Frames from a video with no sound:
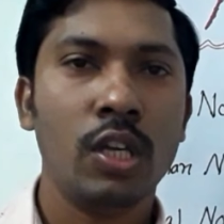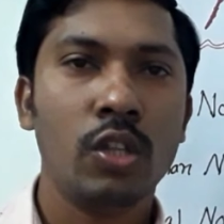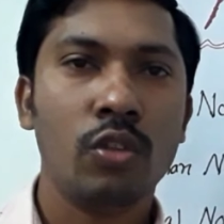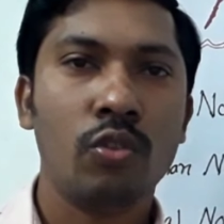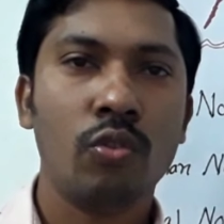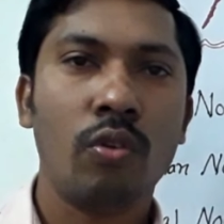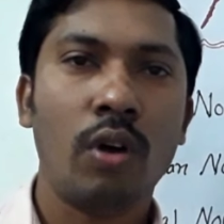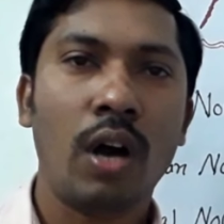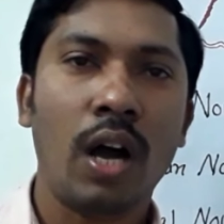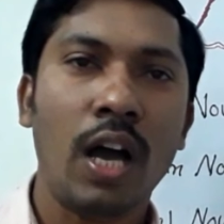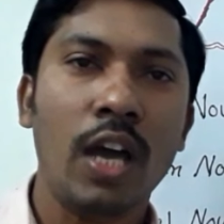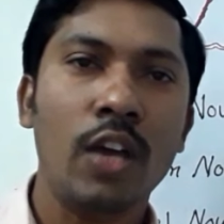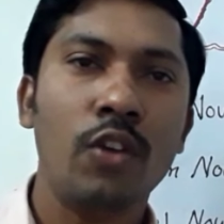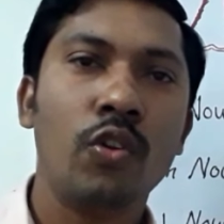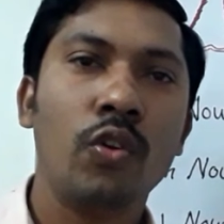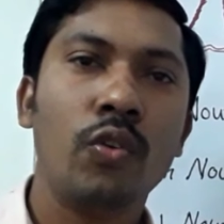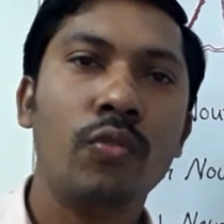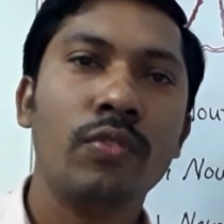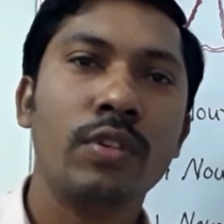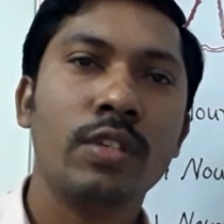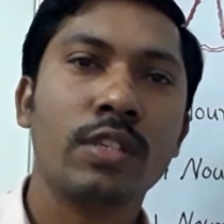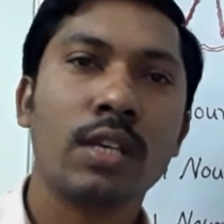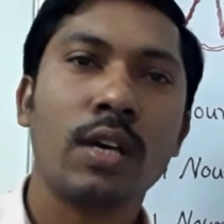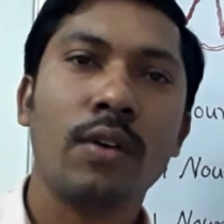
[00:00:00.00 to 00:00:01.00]
तो आई
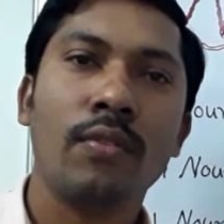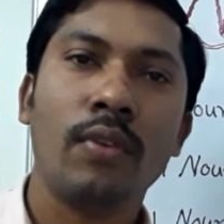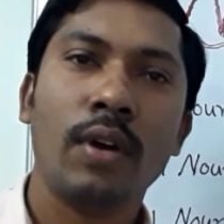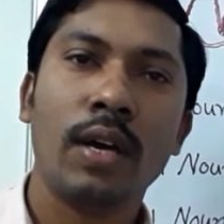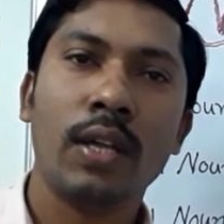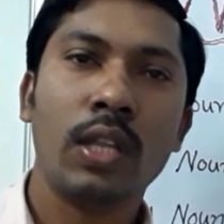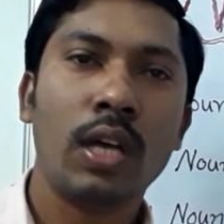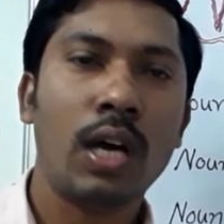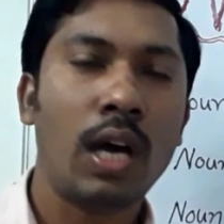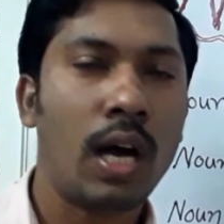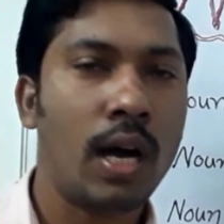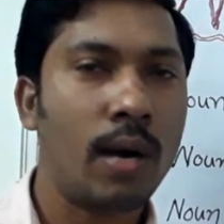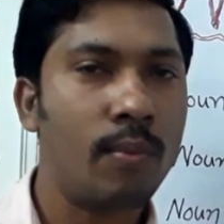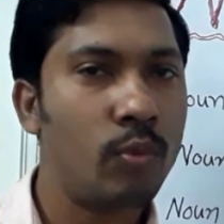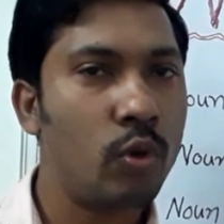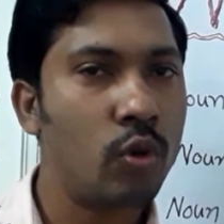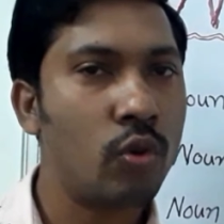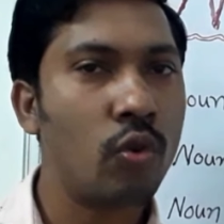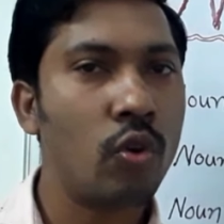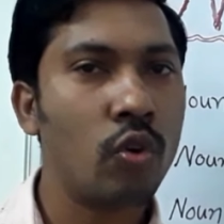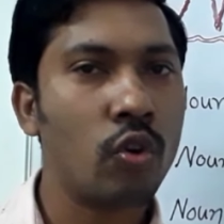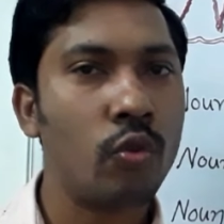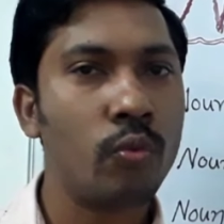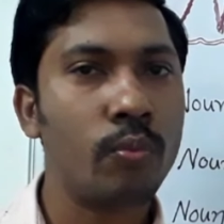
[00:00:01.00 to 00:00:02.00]
होप इसका फ़ायदा आप
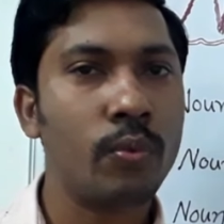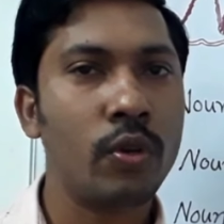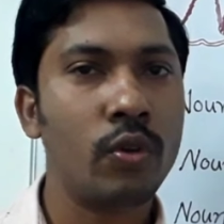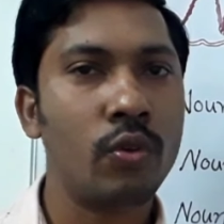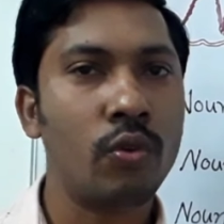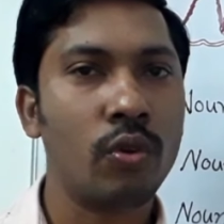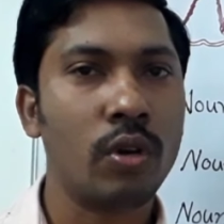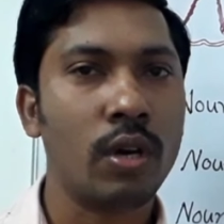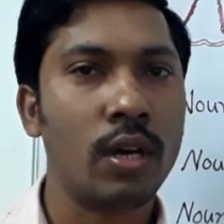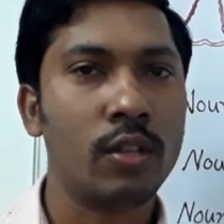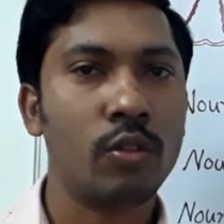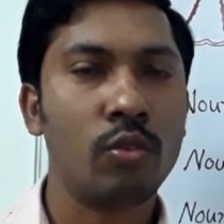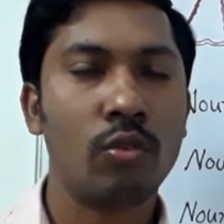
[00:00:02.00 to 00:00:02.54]
लोगों को भी होगा